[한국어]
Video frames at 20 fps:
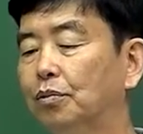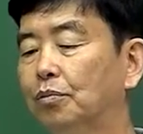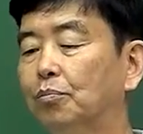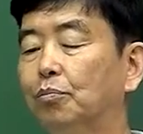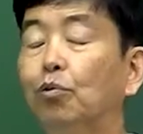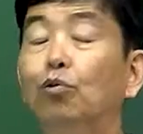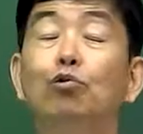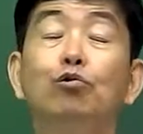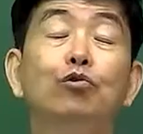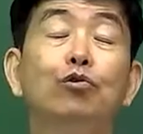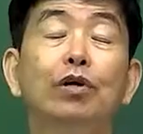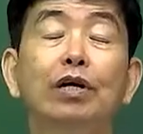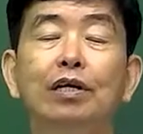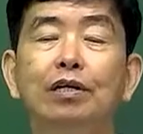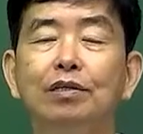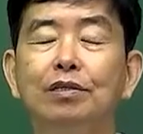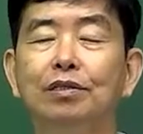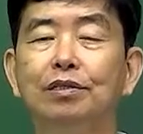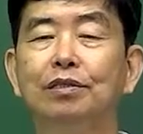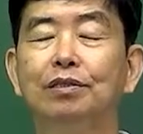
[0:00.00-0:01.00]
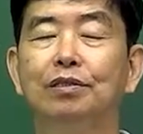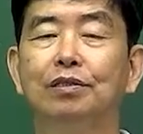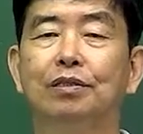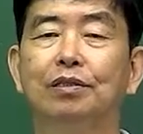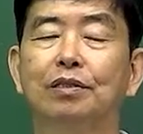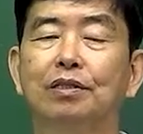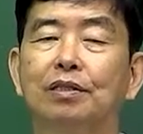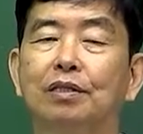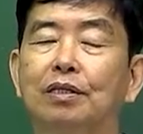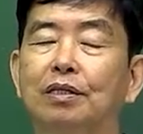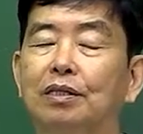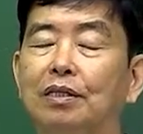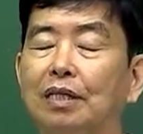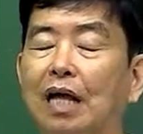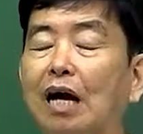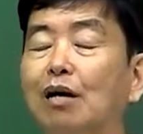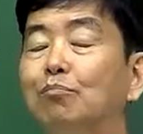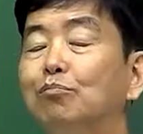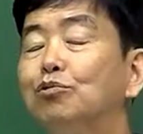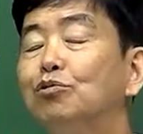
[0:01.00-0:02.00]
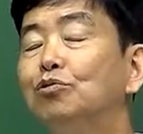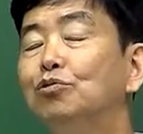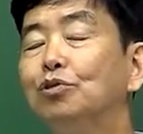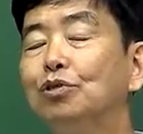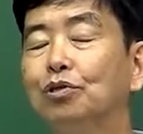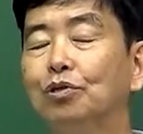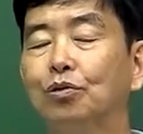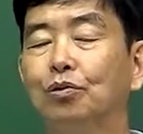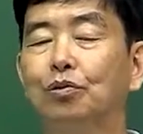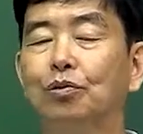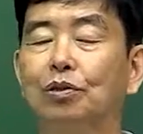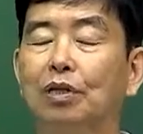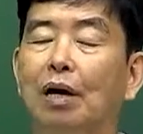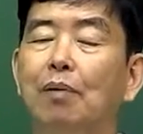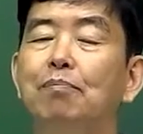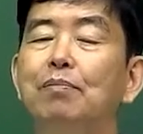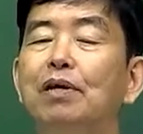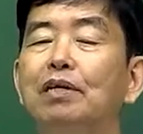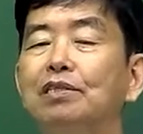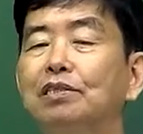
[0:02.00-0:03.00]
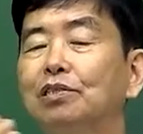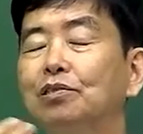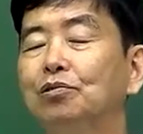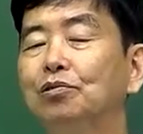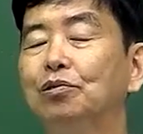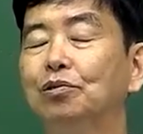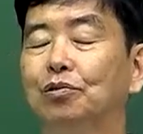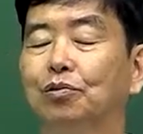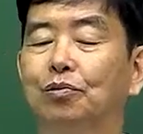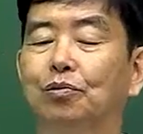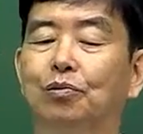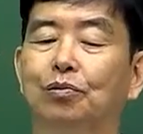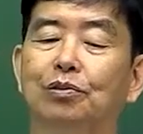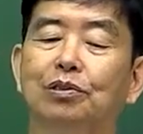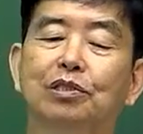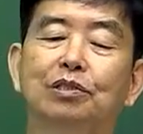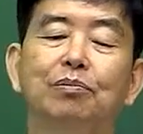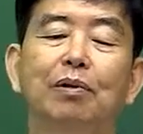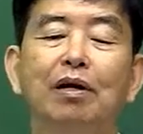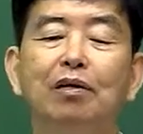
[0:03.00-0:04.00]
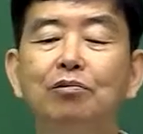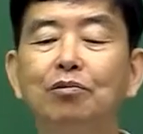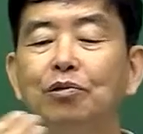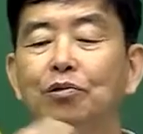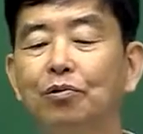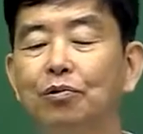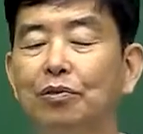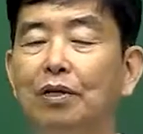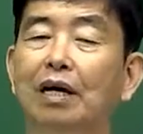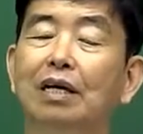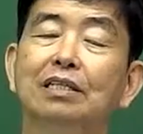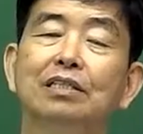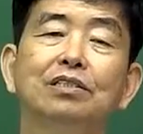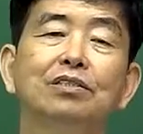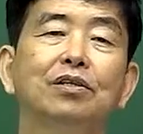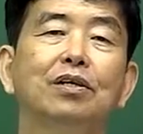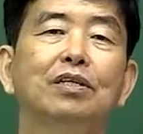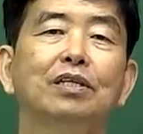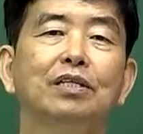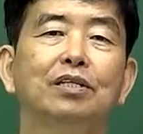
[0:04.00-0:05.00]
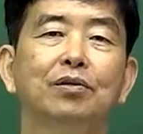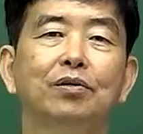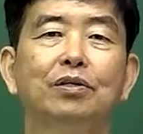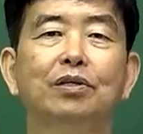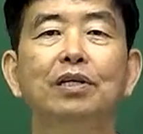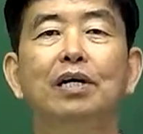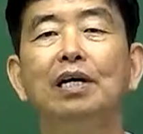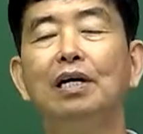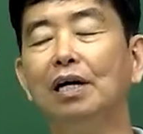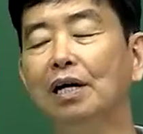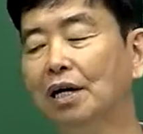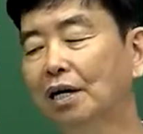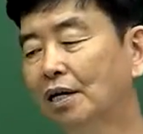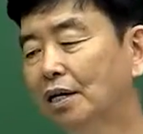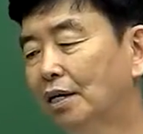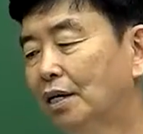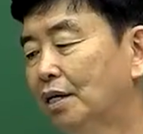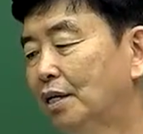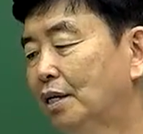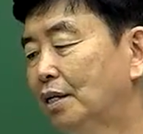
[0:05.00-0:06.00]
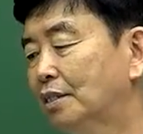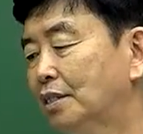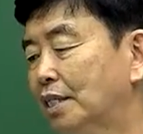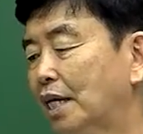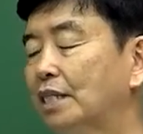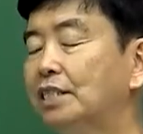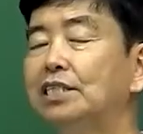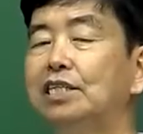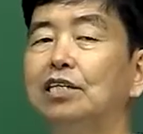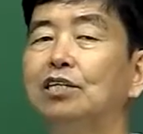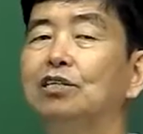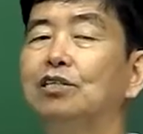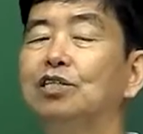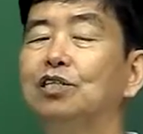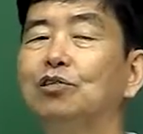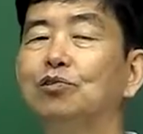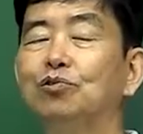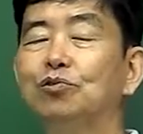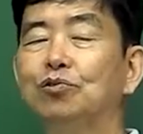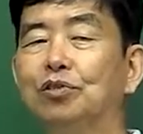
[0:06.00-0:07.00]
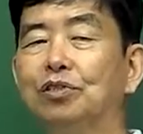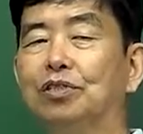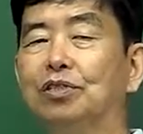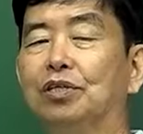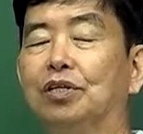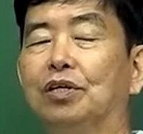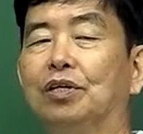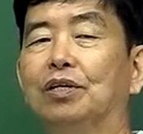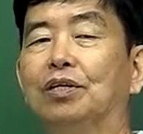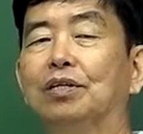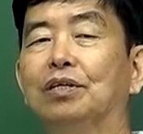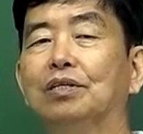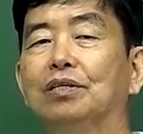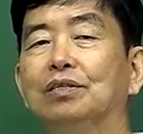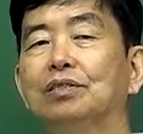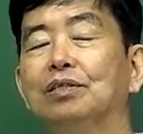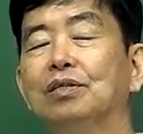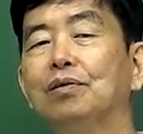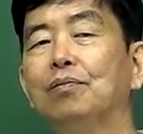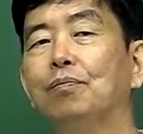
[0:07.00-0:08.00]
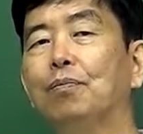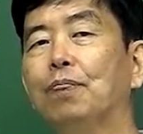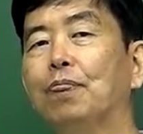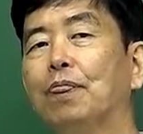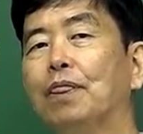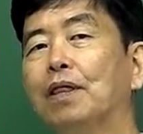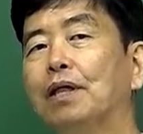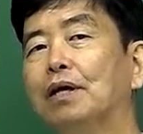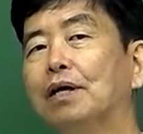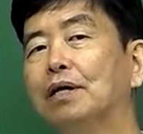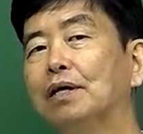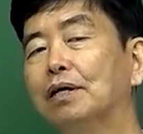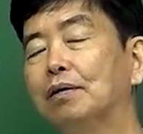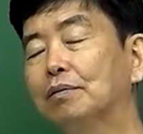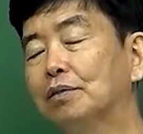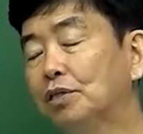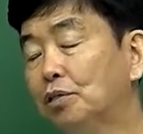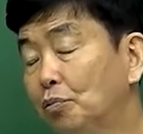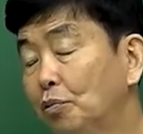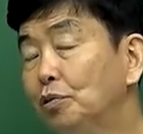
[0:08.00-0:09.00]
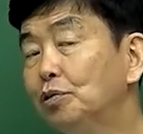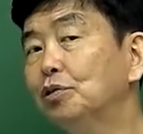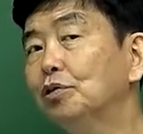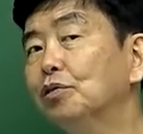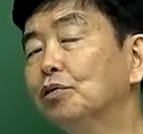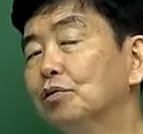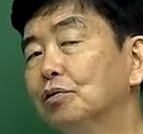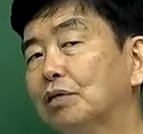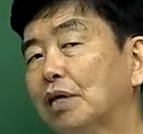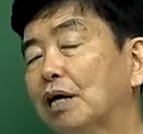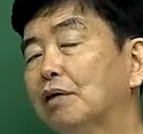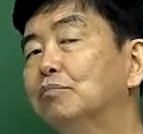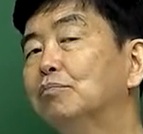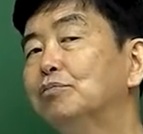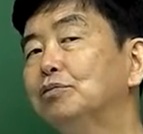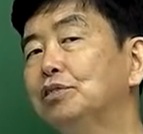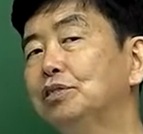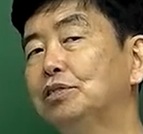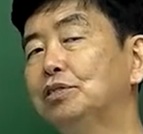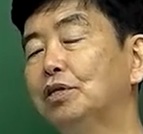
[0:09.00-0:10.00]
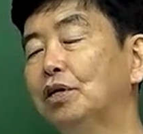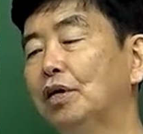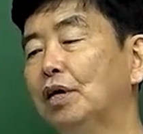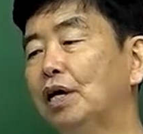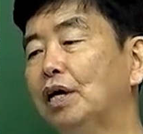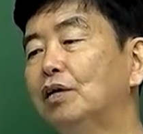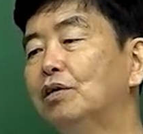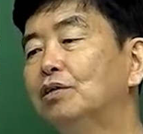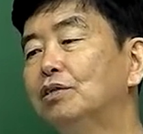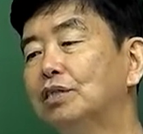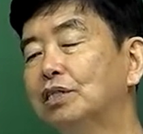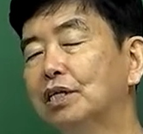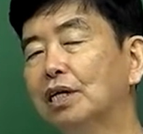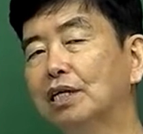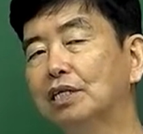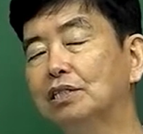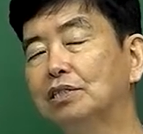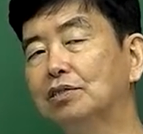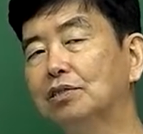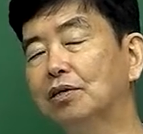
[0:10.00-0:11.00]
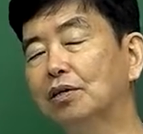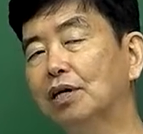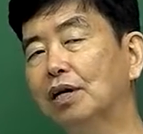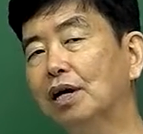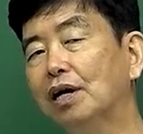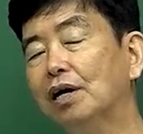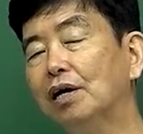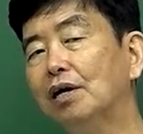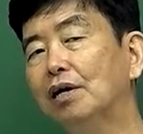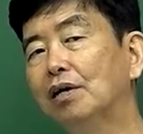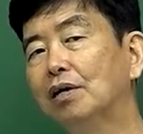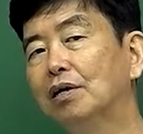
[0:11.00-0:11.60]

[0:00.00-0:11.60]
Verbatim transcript: 모유에는 당분도 있고 단백질도 있고 지방도 있고 다 있어야 되죠. 그래야 자체를 키울 수 있죠. 그죠? 기본적으로 당분이 있어야 에너지가 있어야